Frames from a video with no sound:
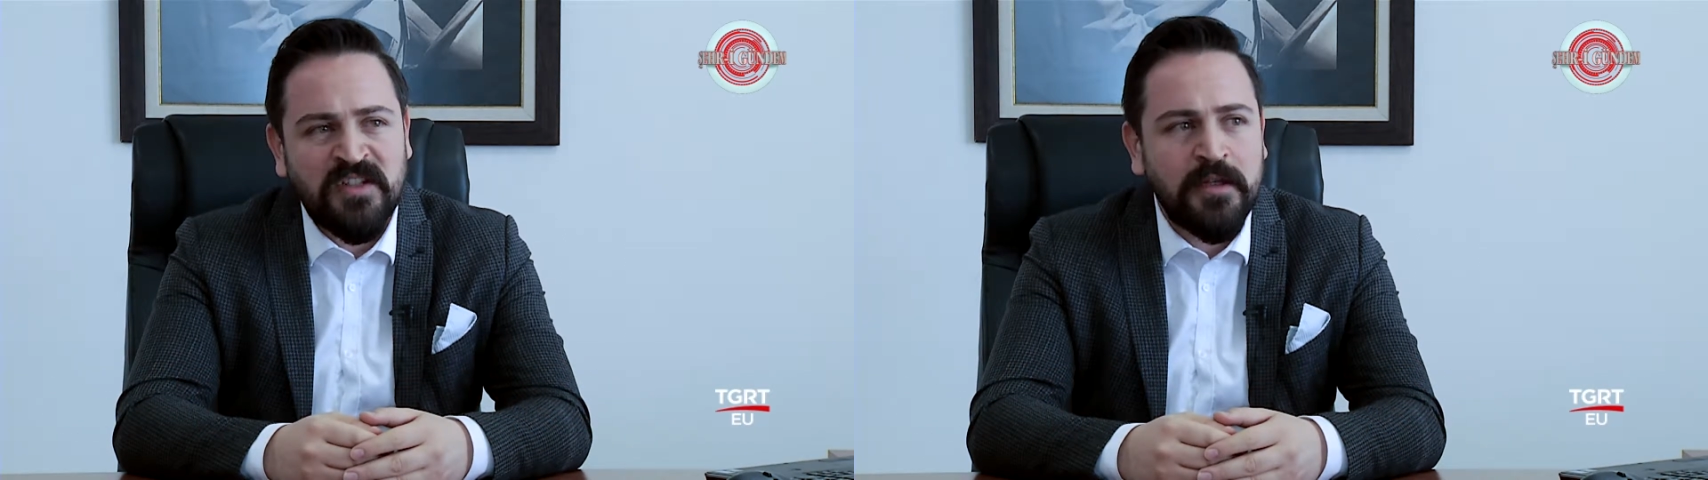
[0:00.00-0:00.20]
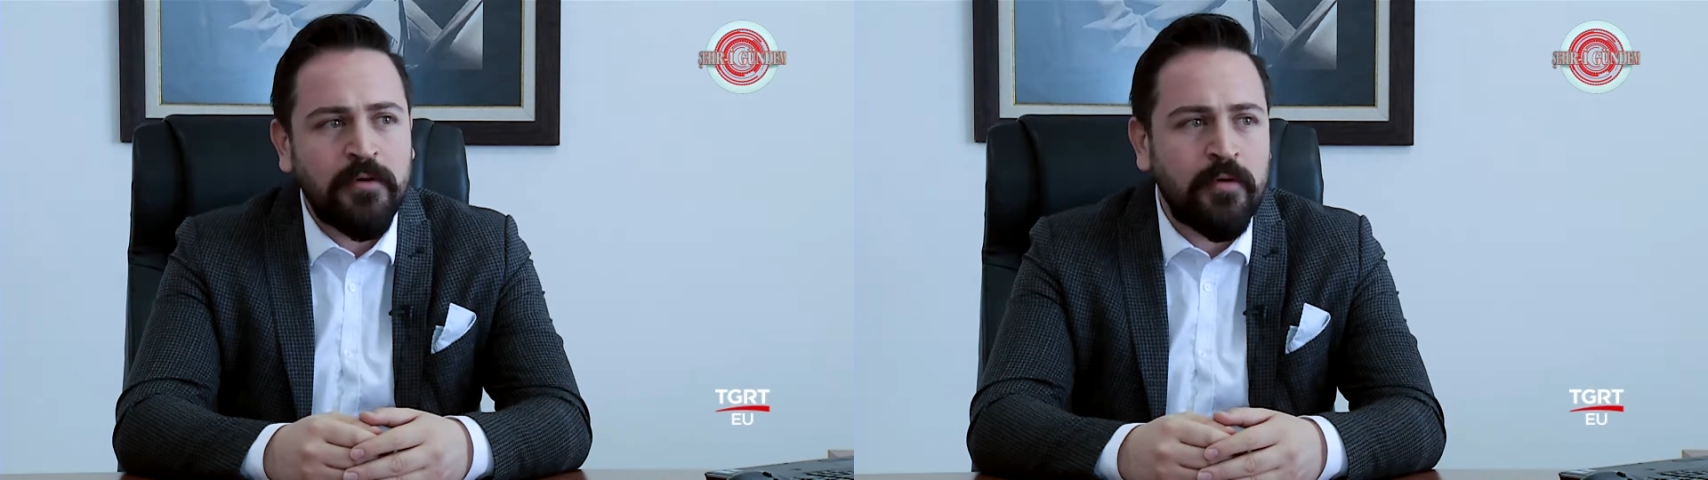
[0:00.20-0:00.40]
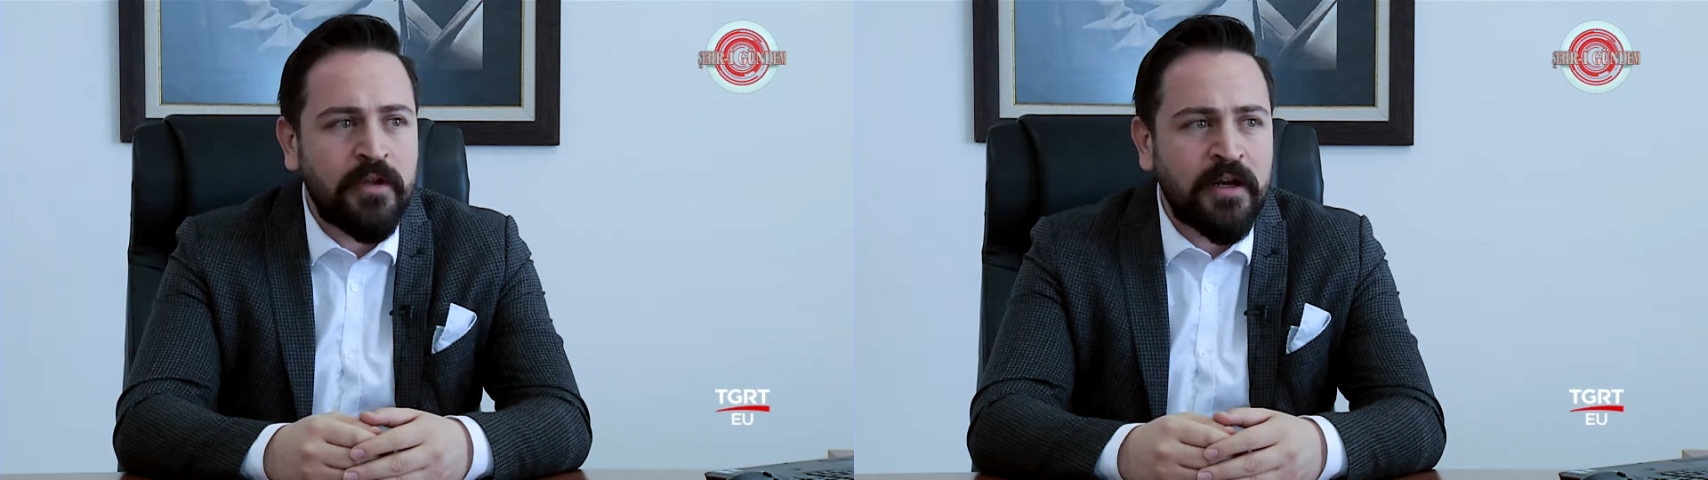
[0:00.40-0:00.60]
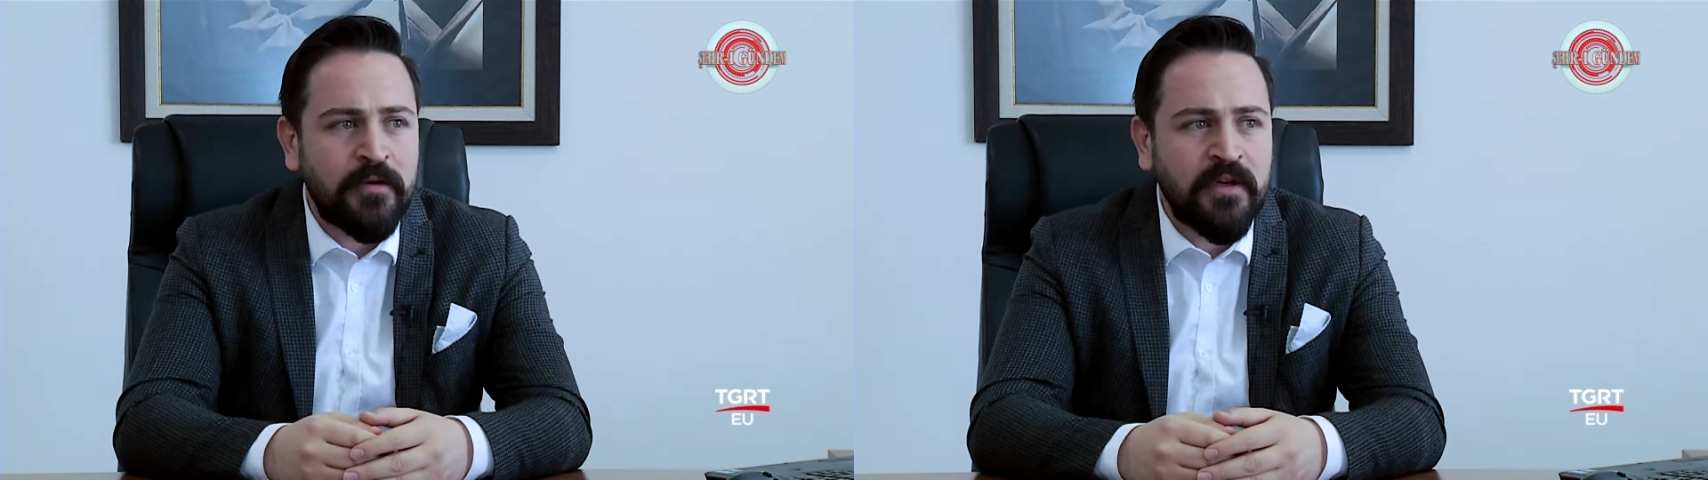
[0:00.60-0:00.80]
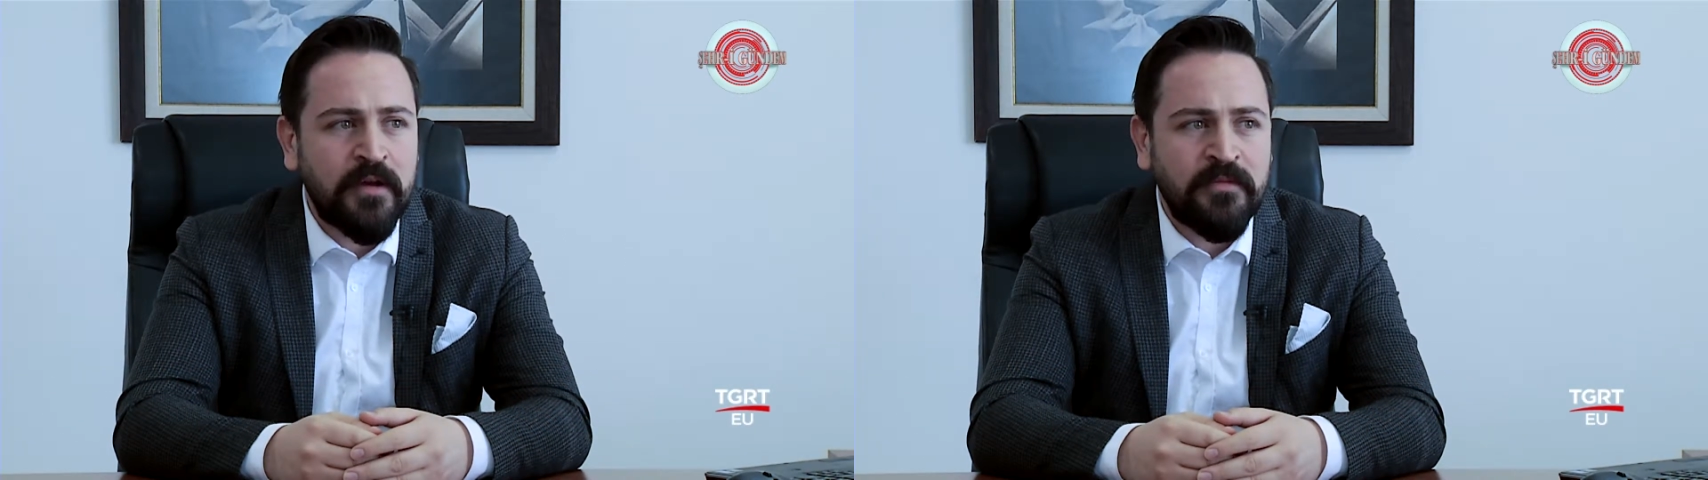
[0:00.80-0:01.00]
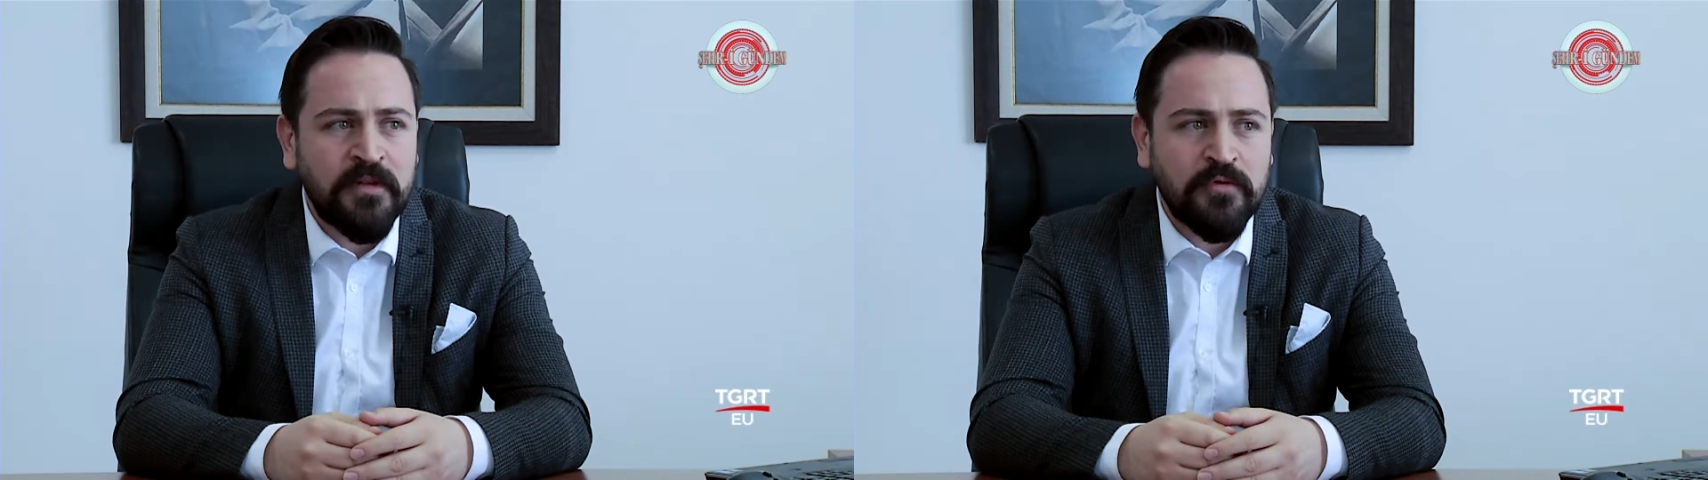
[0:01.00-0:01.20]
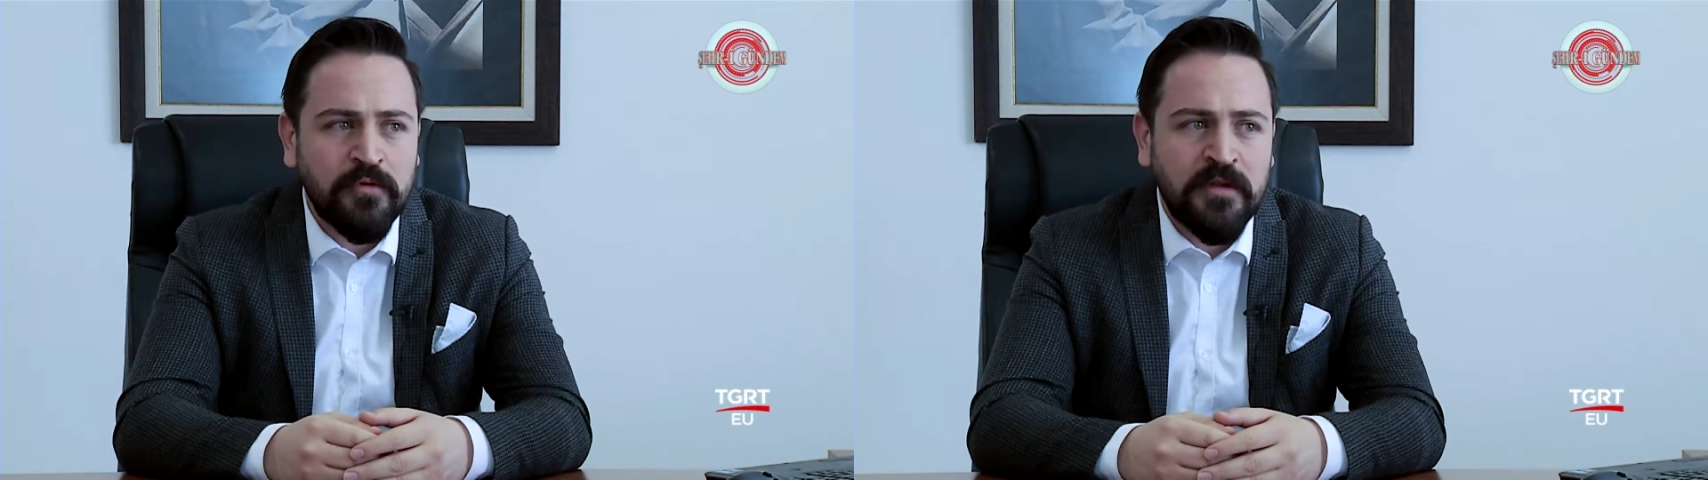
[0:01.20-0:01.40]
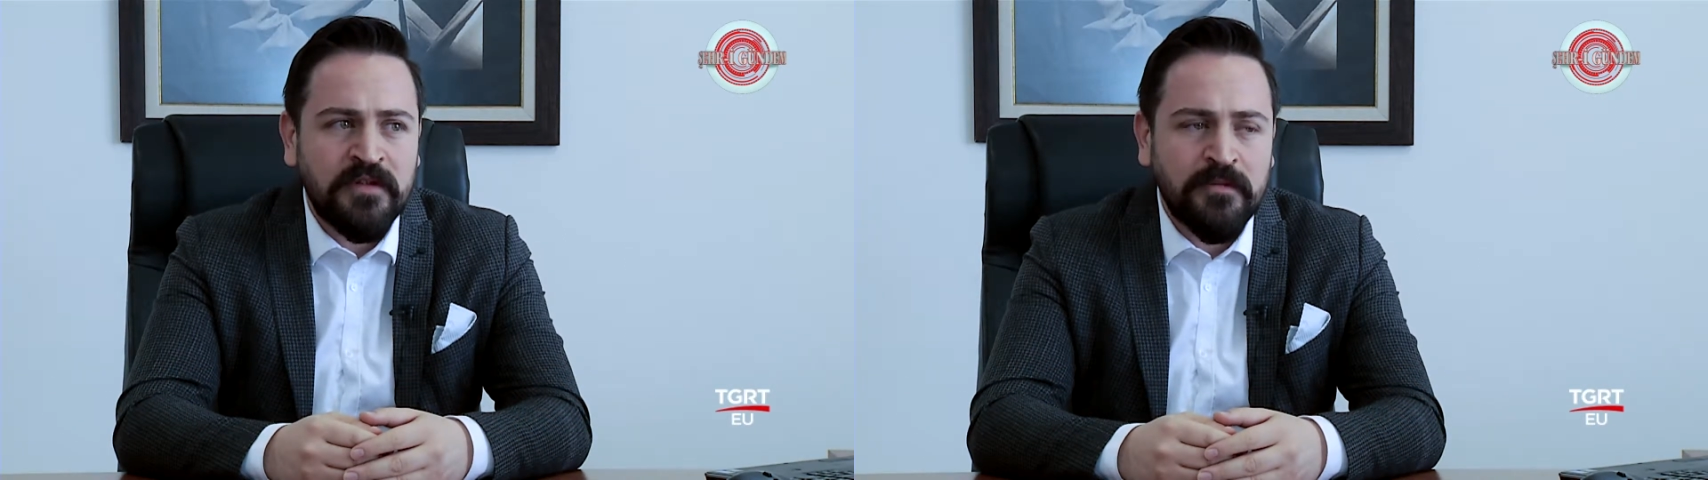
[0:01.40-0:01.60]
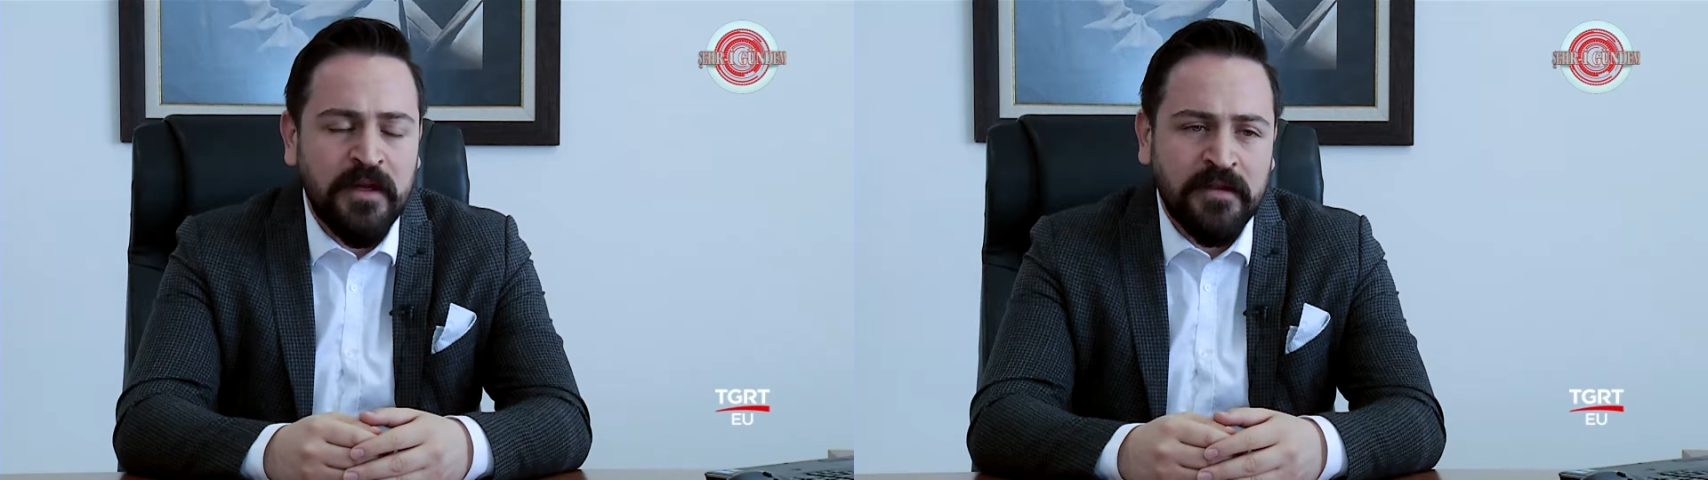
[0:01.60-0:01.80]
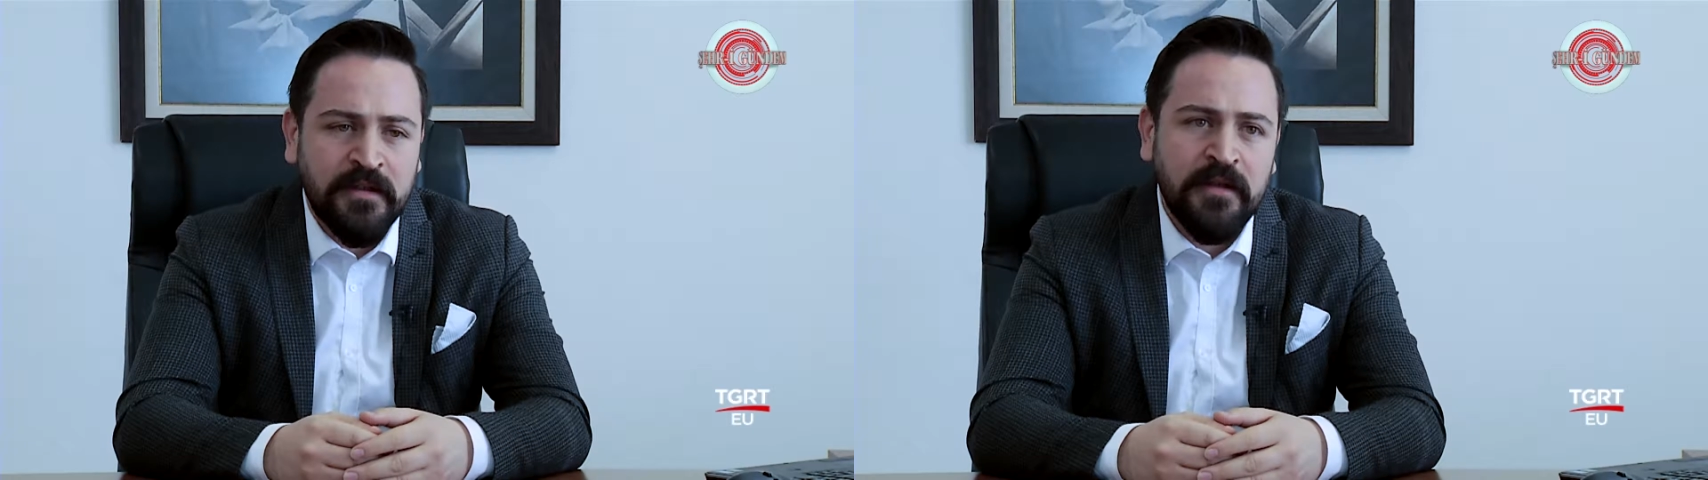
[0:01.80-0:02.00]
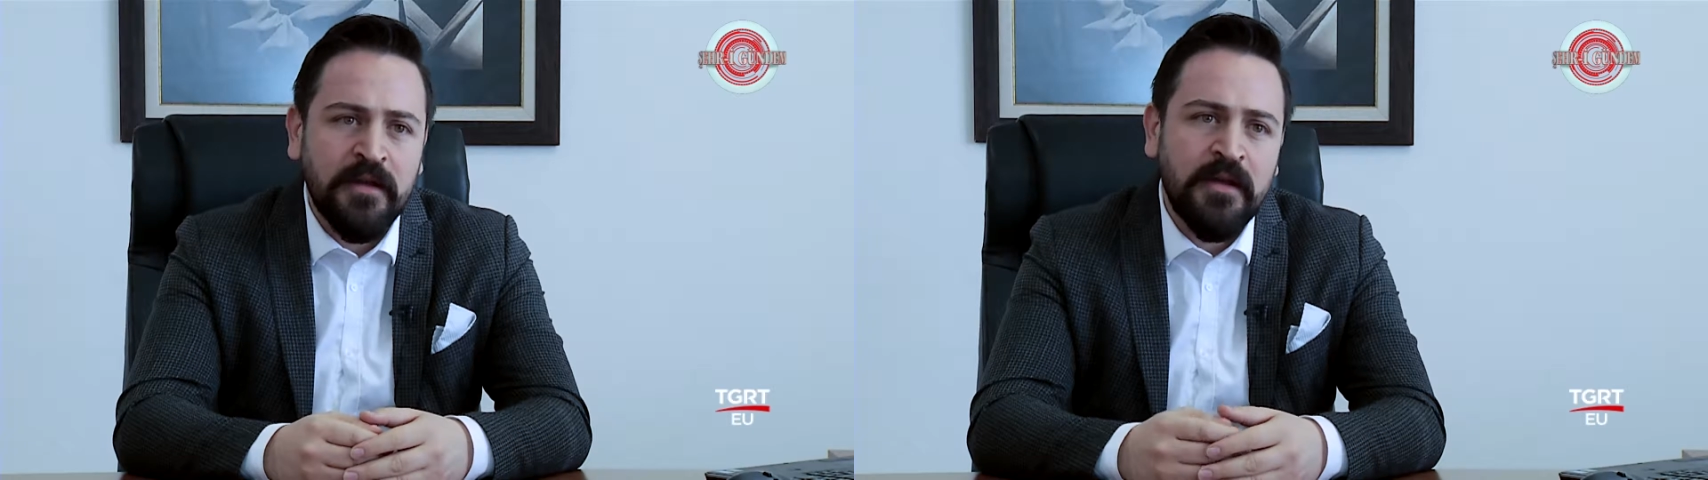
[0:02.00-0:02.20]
Çelik olarak yaptığımız üretimlerde